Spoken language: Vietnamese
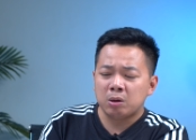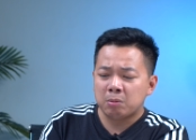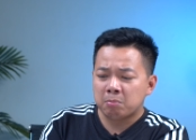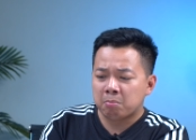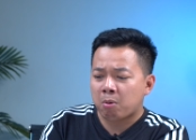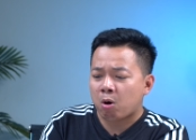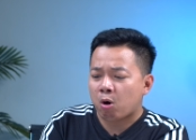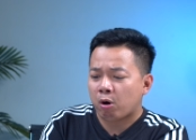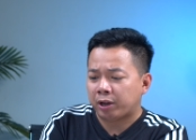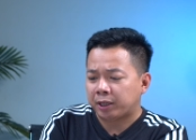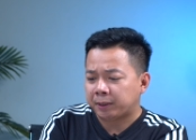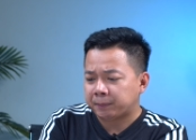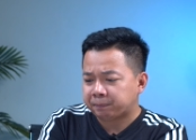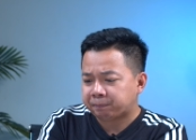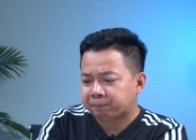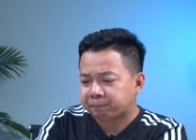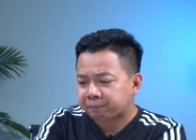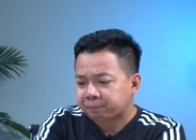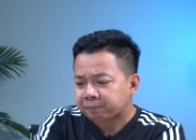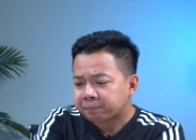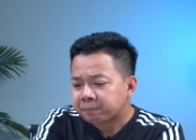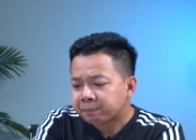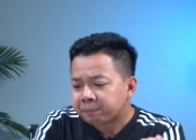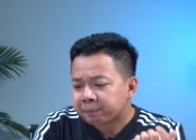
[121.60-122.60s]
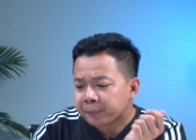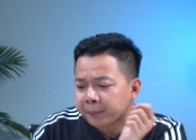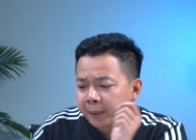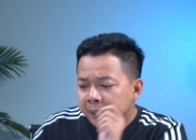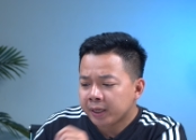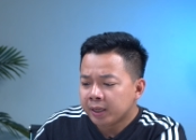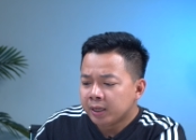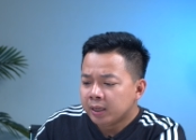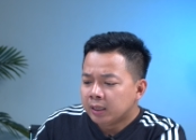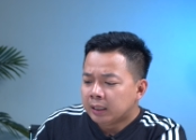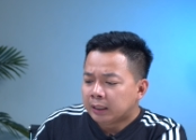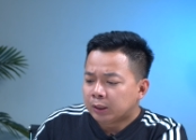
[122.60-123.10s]
bị mỏi
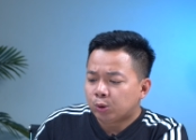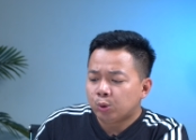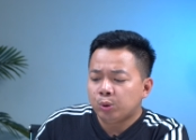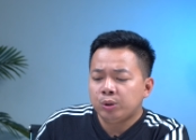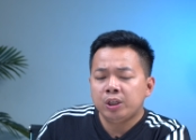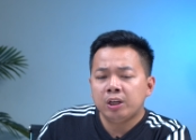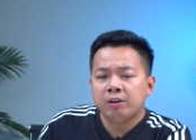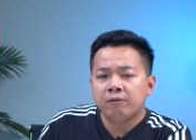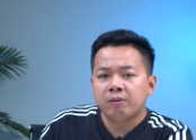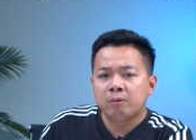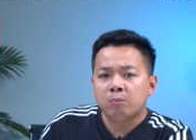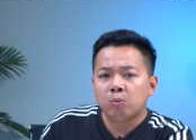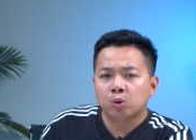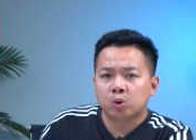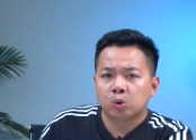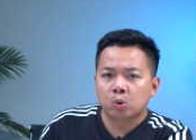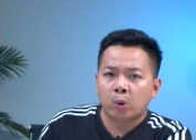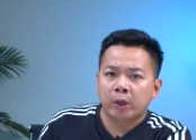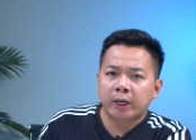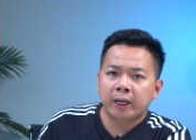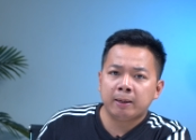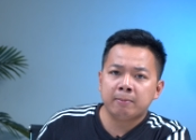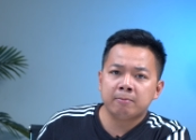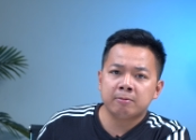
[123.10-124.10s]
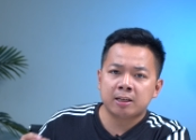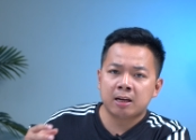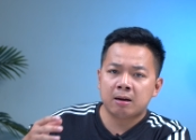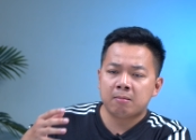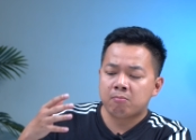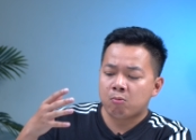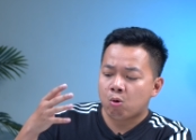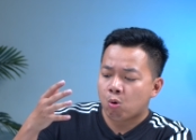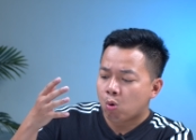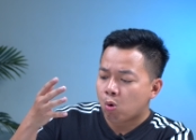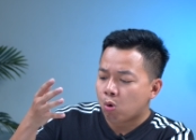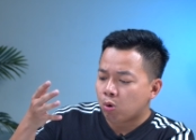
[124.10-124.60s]
tuy nhiên với một số anh em ra
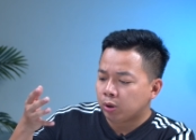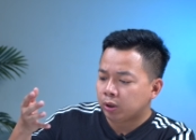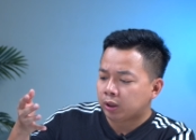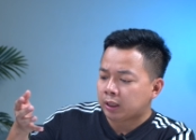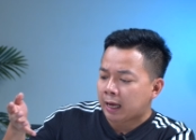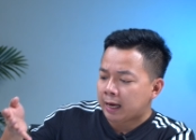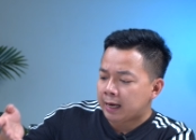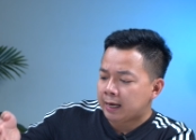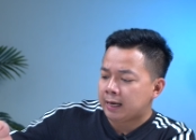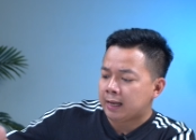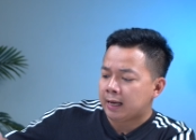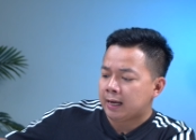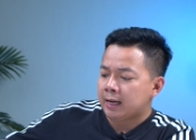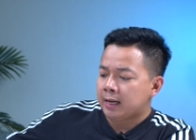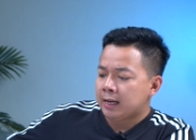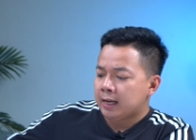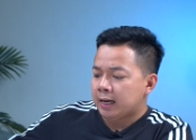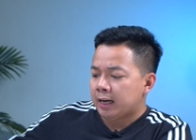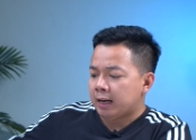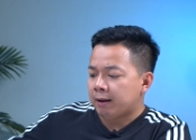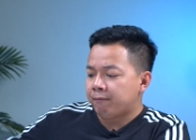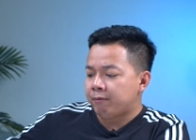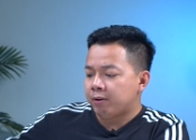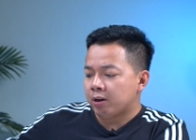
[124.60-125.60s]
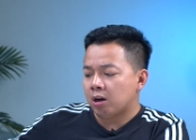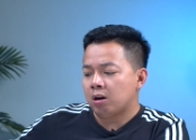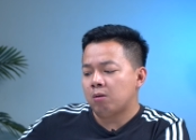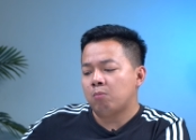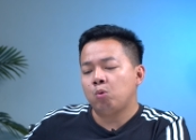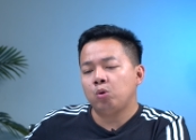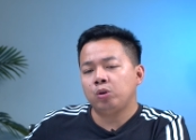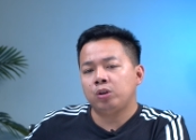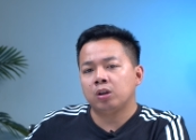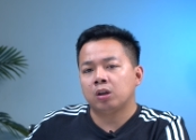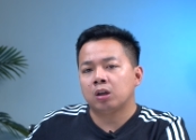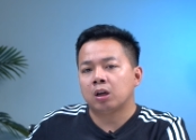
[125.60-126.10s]
mồ hôi tay này làm việc ở
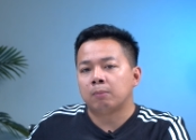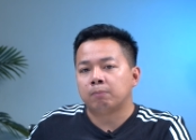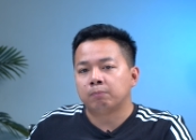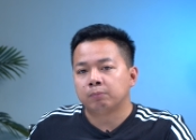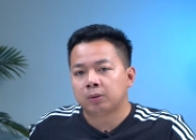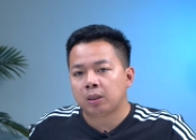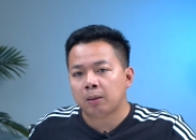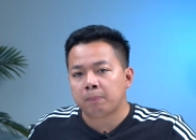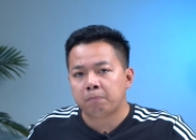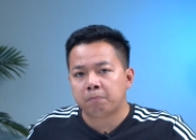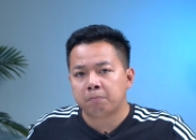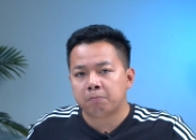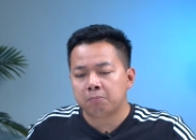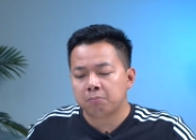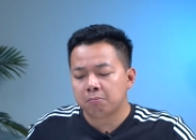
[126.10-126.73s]
môi trường ẩm thấp